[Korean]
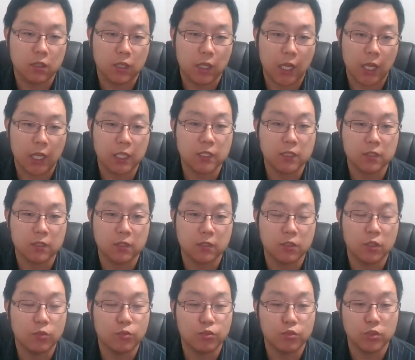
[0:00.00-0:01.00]
하는
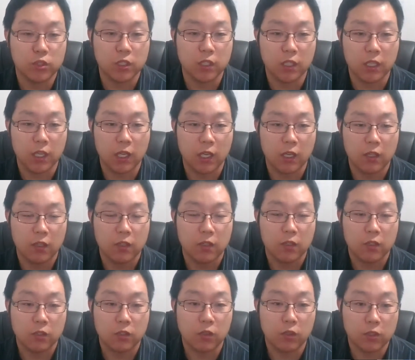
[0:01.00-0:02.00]
그런 분위기가
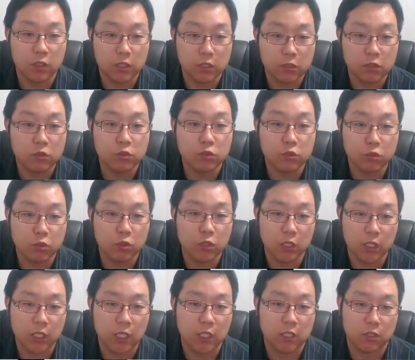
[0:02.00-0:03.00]
더 있을 수도
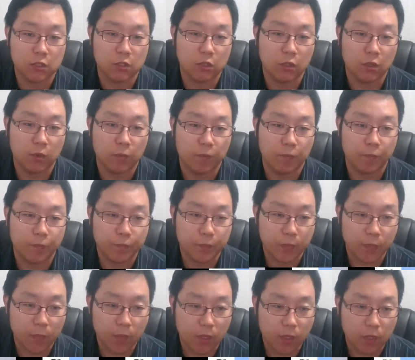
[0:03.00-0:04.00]
있겠죠.
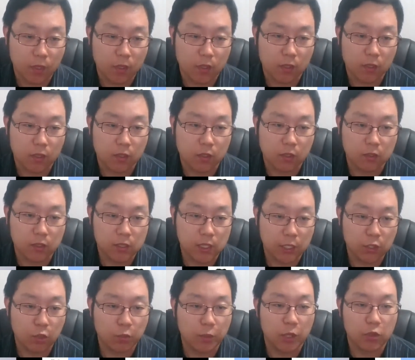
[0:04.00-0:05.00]
그런데
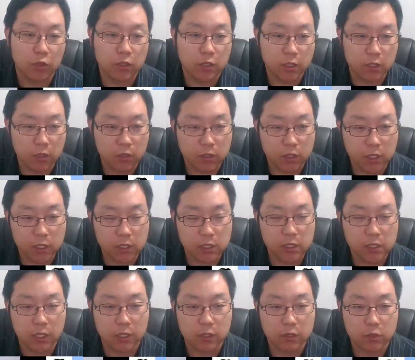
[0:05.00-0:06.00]
사도 바울은 그런
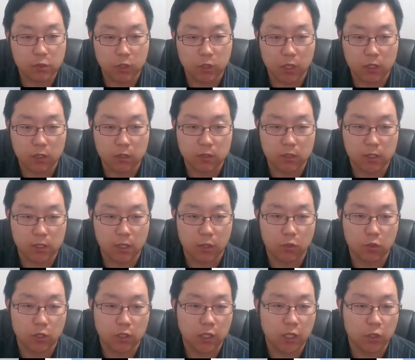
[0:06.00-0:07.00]
긴장 속에 있는
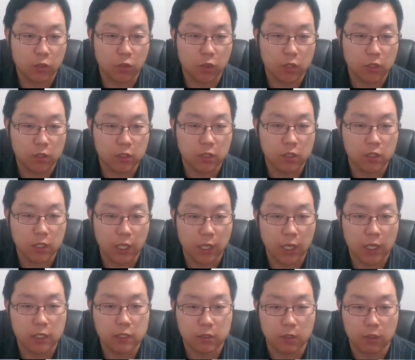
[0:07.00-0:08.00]
데살로니가 교인들을
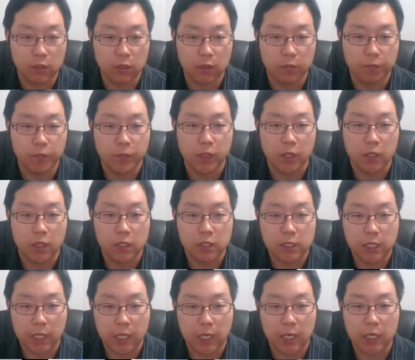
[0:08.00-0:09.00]
향해서
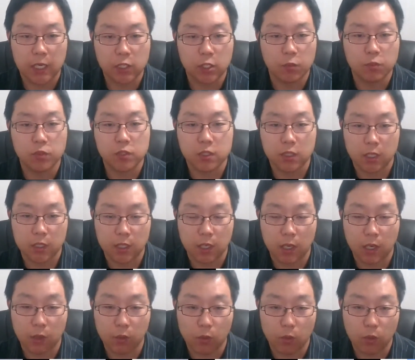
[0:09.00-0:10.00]
사랑이 넘치게
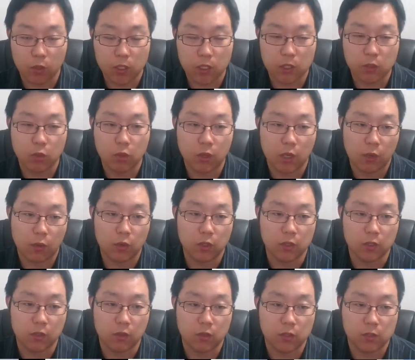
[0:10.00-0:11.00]
달라고 기도를 하고
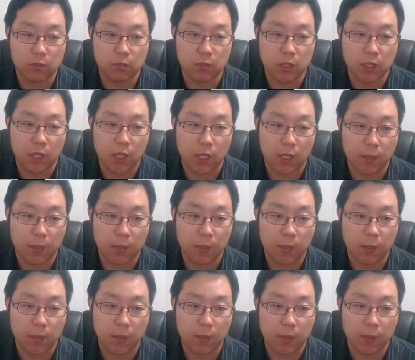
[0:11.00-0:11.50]
있는 것입니다.